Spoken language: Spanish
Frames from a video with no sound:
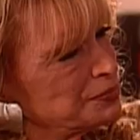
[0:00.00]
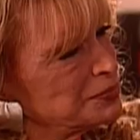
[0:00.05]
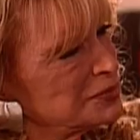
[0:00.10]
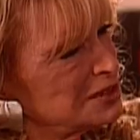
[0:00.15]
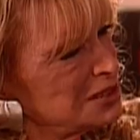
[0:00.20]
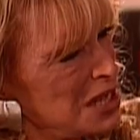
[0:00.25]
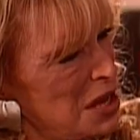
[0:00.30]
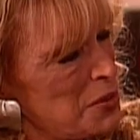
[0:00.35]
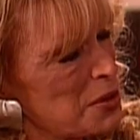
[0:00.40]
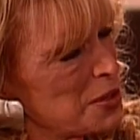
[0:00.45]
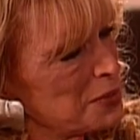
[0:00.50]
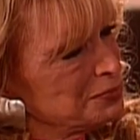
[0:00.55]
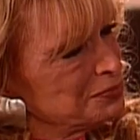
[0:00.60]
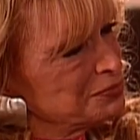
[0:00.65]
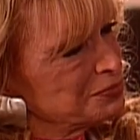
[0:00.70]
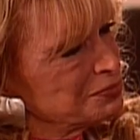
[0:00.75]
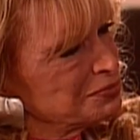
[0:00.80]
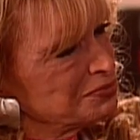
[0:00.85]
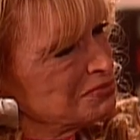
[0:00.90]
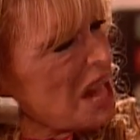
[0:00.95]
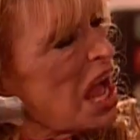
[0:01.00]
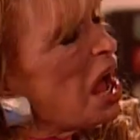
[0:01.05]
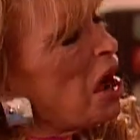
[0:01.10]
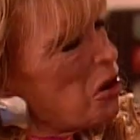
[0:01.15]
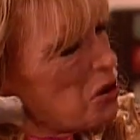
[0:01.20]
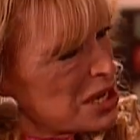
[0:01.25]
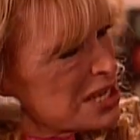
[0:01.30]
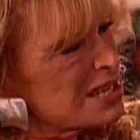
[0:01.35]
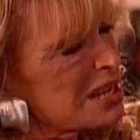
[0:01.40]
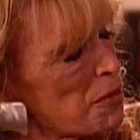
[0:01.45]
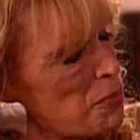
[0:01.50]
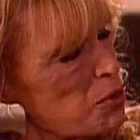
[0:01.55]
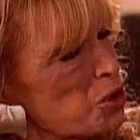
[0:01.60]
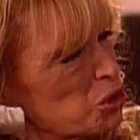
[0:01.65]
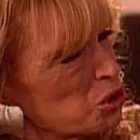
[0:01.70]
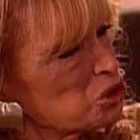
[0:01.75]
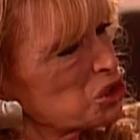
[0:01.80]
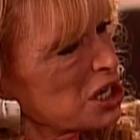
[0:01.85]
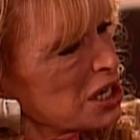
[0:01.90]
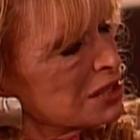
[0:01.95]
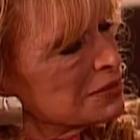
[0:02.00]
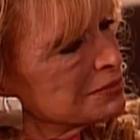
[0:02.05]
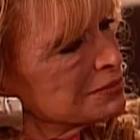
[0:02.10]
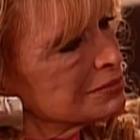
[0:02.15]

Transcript: ¿sabe? Aunque sea por otra,